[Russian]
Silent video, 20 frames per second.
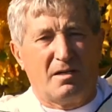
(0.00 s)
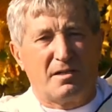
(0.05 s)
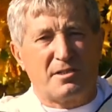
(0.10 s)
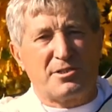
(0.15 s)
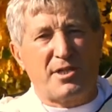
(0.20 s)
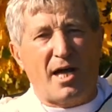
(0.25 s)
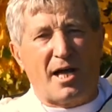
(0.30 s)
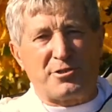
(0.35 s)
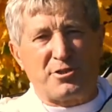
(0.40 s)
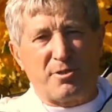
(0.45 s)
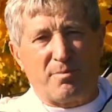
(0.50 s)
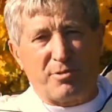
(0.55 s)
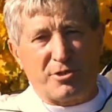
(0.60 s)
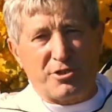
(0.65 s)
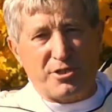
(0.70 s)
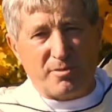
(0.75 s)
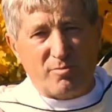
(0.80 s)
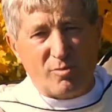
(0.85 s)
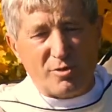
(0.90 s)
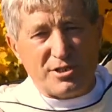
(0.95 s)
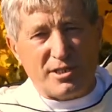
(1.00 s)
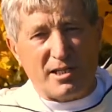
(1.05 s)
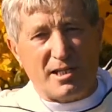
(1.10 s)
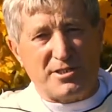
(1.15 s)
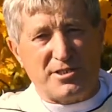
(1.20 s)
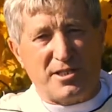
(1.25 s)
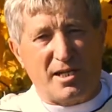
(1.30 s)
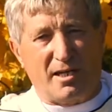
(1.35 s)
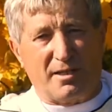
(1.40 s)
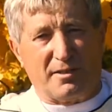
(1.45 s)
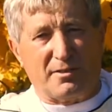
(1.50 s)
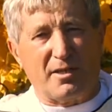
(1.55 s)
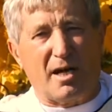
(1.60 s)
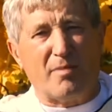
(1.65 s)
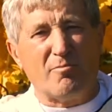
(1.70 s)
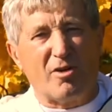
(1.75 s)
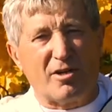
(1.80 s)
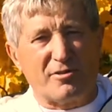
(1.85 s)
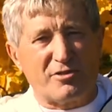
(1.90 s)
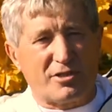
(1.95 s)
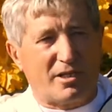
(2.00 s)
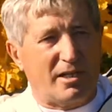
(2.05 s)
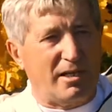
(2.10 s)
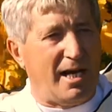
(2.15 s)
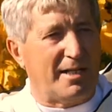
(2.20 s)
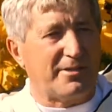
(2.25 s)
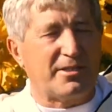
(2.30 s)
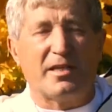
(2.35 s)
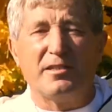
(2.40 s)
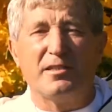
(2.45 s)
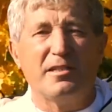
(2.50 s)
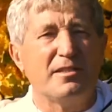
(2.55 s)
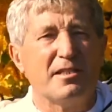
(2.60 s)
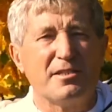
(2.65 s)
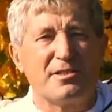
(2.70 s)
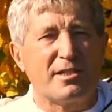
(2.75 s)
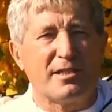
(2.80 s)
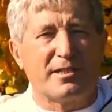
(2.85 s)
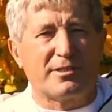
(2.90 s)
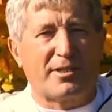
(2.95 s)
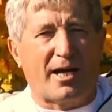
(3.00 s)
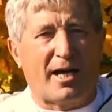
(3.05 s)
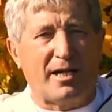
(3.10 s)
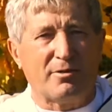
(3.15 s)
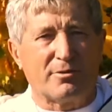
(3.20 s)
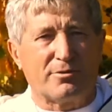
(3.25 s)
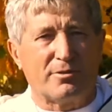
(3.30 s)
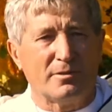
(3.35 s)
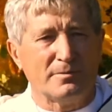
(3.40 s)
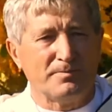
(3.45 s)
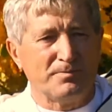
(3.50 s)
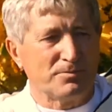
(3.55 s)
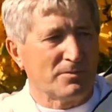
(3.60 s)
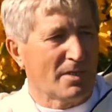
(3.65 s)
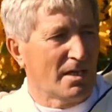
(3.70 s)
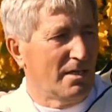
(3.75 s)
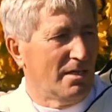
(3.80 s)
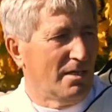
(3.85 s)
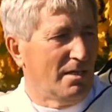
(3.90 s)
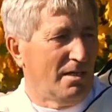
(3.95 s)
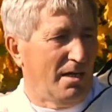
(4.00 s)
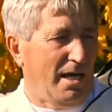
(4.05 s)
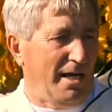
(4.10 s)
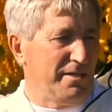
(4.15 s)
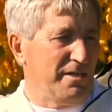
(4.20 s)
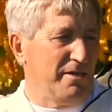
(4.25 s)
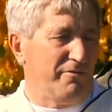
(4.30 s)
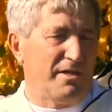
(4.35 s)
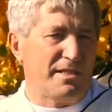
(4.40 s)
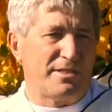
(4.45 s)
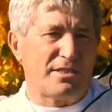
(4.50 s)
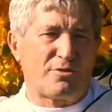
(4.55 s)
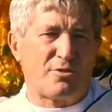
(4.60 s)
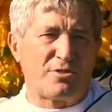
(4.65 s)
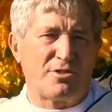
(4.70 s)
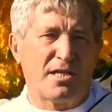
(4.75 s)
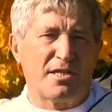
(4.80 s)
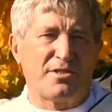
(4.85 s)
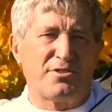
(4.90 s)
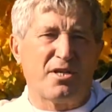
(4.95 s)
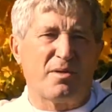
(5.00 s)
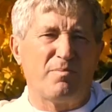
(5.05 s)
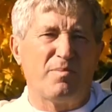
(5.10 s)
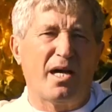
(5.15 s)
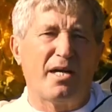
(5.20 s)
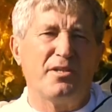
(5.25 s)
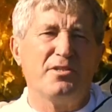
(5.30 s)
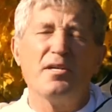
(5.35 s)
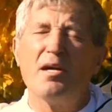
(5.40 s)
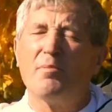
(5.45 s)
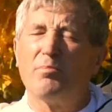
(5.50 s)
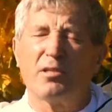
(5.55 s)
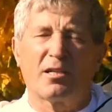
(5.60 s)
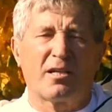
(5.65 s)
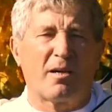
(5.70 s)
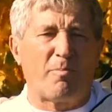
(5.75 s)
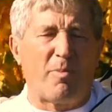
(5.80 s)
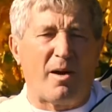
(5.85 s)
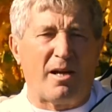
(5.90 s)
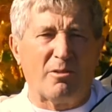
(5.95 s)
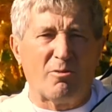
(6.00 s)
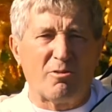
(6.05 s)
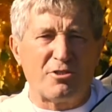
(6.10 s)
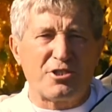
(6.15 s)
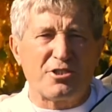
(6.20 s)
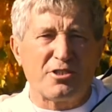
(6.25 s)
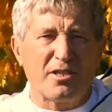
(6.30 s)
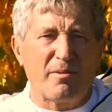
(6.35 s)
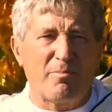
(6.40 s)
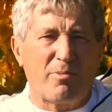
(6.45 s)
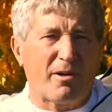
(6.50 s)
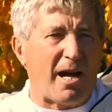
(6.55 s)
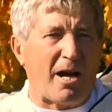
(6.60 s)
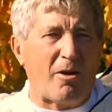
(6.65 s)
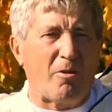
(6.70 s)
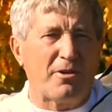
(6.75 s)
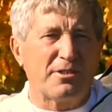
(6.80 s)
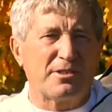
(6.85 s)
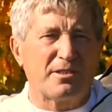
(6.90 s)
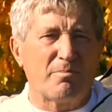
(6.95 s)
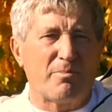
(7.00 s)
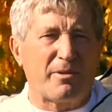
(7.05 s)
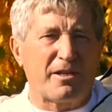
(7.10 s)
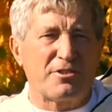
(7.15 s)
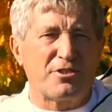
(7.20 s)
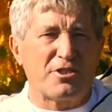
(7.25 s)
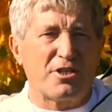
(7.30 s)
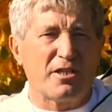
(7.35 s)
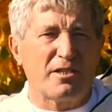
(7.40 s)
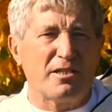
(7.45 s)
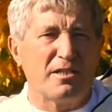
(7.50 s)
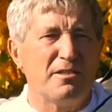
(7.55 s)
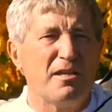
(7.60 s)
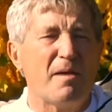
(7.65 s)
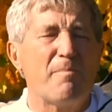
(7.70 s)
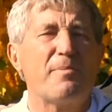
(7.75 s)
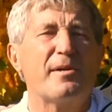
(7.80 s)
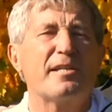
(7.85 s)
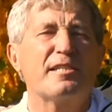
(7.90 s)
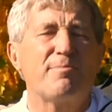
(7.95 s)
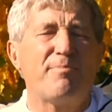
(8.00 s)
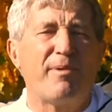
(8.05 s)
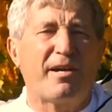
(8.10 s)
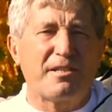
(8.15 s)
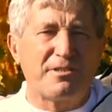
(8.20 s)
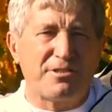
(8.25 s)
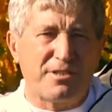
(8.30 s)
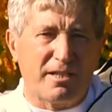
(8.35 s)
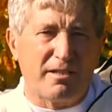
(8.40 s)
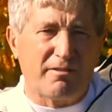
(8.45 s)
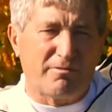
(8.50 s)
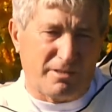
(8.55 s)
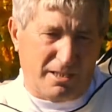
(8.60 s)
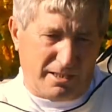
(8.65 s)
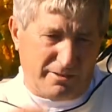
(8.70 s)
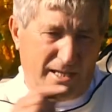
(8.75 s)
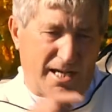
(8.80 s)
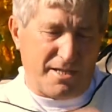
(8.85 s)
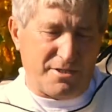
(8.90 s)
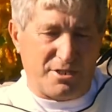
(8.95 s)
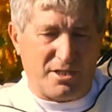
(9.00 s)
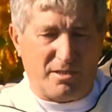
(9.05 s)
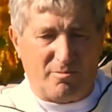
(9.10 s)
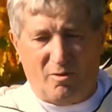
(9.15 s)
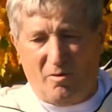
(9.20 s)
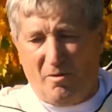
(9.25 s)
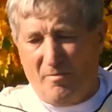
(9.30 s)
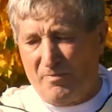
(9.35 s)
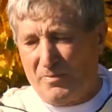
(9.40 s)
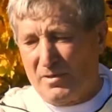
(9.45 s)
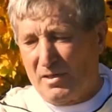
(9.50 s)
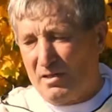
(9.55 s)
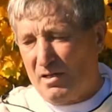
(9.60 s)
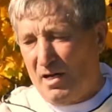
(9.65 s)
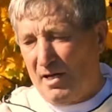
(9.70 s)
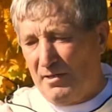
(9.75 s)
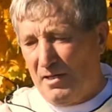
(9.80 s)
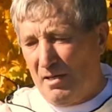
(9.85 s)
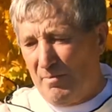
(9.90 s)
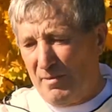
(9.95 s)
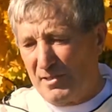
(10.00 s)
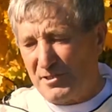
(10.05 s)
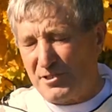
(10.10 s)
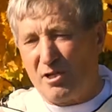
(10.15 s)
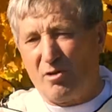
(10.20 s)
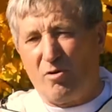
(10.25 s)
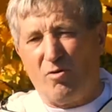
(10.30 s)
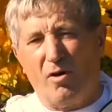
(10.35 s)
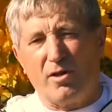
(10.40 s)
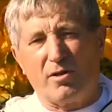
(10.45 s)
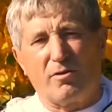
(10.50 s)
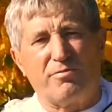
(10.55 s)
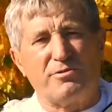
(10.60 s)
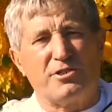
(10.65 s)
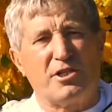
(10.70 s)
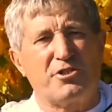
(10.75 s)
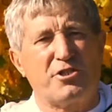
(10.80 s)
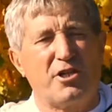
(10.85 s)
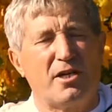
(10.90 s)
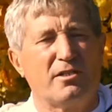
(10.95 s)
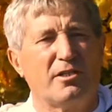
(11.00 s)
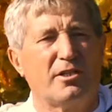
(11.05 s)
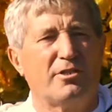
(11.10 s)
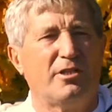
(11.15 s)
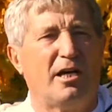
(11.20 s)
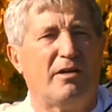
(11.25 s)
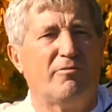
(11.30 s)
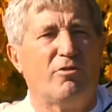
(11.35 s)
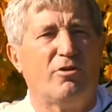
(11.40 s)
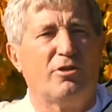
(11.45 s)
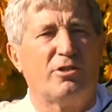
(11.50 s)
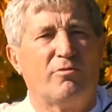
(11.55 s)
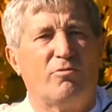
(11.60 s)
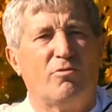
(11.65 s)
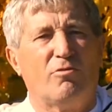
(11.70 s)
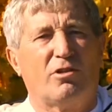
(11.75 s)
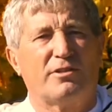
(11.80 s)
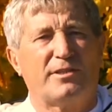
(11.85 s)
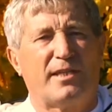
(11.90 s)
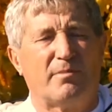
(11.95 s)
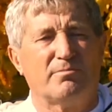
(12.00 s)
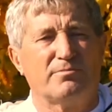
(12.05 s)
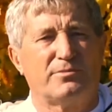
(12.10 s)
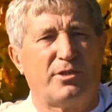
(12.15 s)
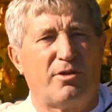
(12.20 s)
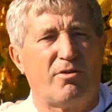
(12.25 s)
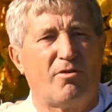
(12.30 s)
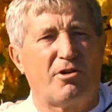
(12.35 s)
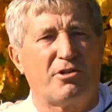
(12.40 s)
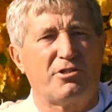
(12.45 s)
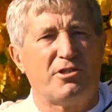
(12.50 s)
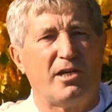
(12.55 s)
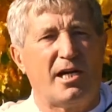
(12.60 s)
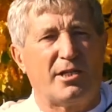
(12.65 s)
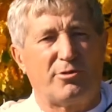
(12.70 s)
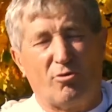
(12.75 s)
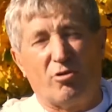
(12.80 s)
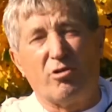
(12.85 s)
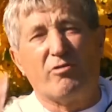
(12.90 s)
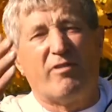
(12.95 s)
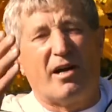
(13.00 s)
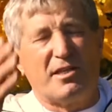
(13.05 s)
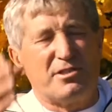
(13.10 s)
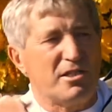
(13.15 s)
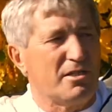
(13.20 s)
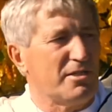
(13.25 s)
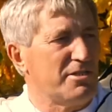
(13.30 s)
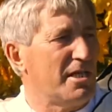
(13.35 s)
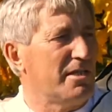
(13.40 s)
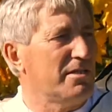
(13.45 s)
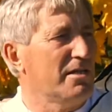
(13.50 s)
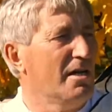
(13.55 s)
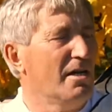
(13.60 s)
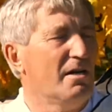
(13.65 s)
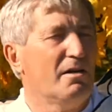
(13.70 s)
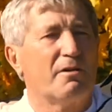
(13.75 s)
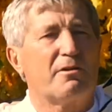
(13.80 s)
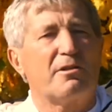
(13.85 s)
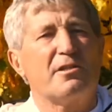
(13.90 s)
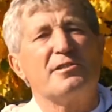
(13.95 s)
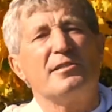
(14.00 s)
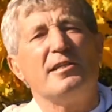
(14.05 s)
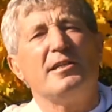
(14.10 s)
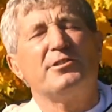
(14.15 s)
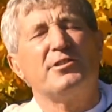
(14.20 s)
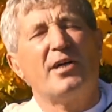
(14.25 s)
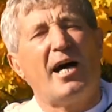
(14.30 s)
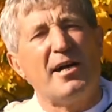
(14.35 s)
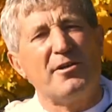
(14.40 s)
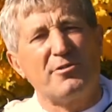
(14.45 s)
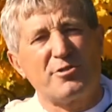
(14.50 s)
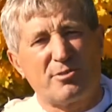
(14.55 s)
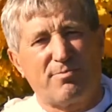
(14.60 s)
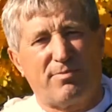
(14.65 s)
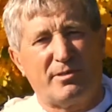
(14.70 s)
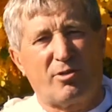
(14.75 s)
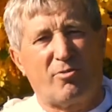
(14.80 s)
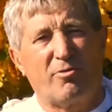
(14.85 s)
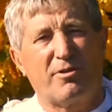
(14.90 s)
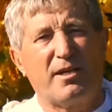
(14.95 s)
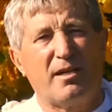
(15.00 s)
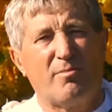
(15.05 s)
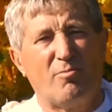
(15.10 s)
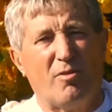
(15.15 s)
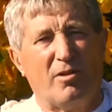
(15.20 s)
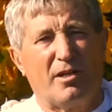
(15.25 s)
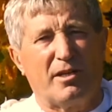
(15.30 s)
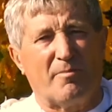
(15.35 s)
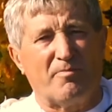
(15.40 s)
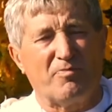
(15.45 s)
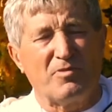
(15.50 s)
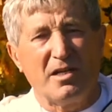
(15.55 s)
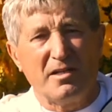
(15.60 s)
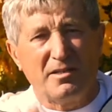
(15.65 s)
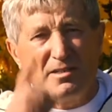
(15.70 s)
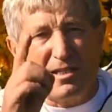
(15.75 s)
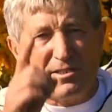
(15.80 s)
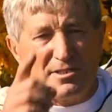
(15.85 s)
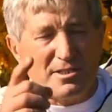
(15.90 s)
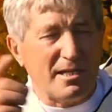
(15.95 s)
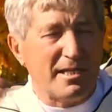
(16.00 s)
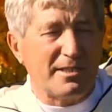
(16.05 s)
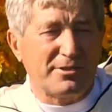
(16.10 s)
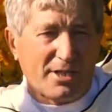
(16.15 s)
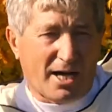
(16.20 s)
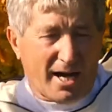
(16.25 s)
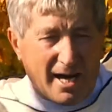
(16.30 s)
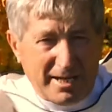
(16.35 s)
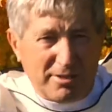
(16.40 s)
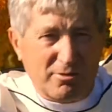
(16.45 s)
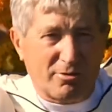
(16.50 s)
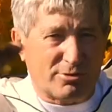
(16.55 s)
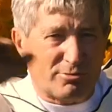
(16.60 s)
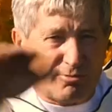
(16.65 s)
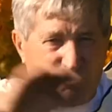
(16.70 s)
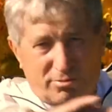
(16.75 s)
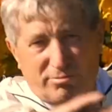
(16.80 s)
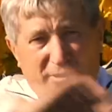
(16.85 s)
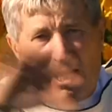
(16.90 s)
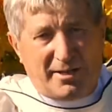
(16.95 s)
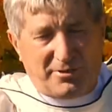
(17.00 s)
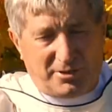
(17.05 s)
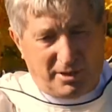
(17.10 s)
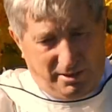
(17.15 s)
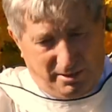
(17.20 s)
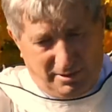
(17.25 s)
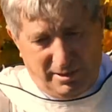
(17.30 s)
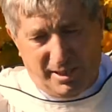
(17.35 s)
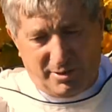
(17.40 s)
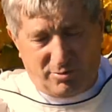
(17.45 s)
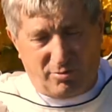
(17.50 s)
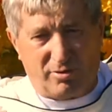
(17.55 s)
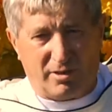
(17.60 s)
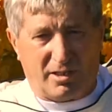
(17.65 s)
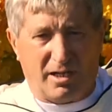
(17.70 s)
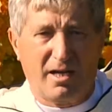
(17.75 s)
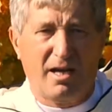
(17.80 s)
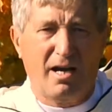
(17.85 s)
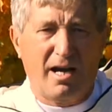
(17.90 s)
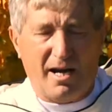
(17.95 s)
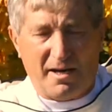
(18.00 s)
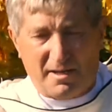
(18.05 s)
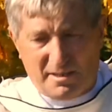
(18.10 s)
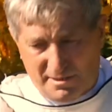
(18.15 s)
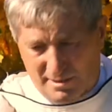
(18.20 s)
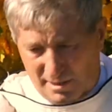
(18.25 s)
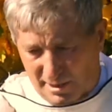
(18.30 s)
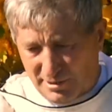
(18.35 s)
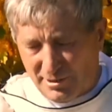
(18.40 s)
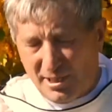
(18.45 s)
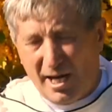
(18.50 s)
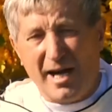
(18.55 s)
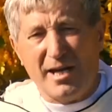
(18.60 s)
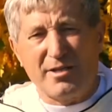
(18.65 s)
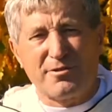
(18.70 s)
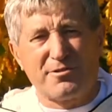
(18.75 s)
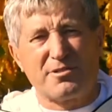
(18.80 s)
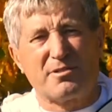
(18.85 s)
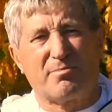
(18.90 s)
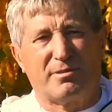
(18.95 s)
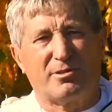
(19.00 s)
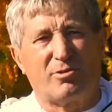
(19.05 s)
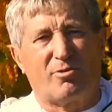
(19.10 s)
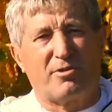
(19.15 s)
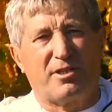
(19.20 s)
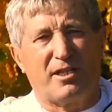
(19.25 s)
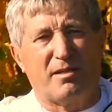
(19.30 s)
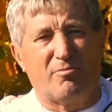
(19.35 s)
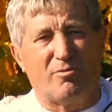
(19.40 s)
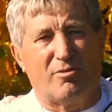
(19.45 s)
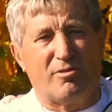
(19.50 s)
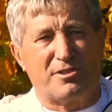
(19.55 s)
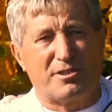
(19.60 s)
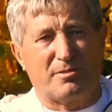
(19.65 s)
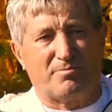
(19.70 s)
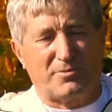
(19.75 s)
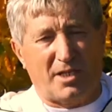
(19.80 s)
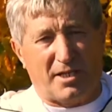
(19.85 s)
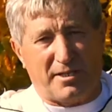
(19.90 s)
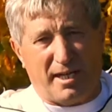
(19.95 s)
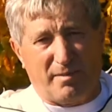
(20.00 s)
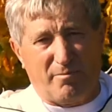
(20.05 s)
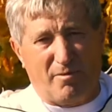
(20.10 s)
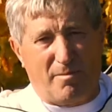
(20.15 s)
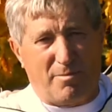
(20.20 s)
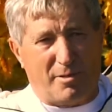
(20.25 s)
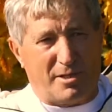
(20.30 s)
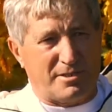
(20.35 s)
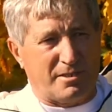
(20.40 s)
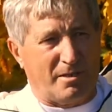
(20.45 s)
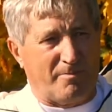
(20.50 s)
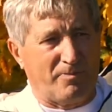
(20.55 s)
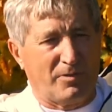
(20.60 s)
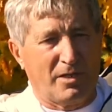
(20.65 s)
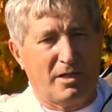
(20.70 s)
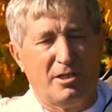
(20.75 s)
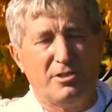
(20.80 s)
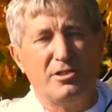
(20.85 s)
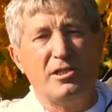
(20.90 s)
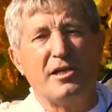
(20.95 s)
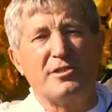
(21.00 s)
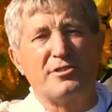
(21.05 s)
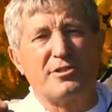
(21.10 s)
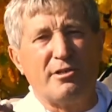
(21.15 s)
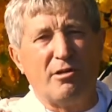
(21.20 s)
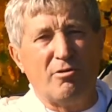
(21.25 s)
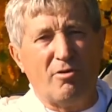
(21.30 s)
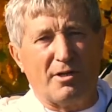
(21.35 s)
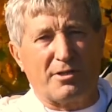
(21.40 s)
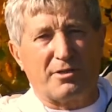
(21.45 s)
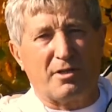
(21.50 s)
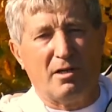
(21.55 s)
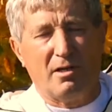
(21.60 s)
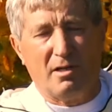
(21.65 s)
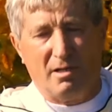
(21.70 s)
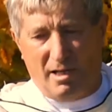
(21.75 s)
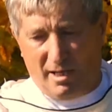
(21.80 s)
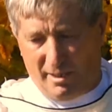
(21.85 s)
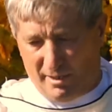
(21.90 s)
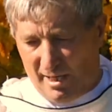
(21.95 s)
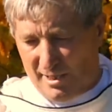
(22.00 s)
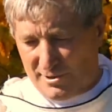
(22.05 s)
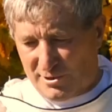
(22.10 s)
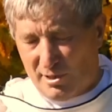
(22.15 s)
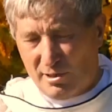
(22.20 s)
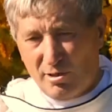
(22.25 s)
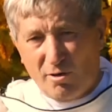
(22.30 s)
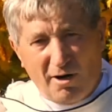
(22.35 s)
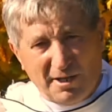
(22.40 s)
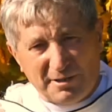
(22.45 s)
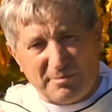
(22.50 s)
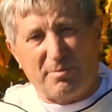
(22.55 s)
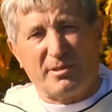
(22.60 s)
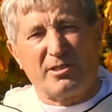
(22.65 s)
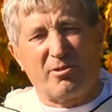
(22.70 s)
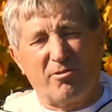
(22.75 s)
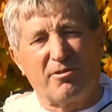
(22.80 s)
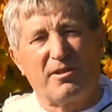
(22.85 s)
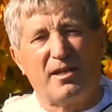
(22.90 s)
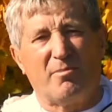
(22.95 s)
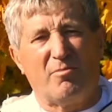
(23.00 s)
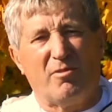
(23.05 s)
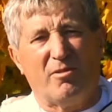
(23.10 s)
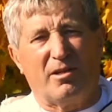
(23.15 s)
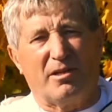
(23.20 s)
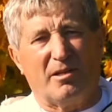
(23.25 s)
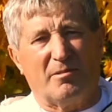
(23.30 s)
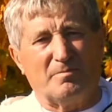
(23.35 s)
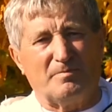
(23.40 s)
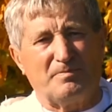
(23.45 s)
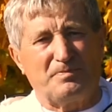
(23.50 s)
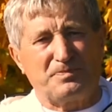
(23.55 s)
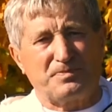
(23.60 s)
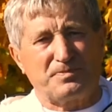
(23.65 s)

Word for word: Кстати, почему слетели? На мой взгляд, они не слетают – они видят, что здесь семья неблагополучная по какой-то причине, не перспективная на зиму. Они потихоньку в течение одного, двух, там, трех дней, а то и в один день разлетаются по другим ульям. Не слетают куда-то и нету их, а разлетаются по другим ульям. Таким образом, не слет, а разлет по другим ульям.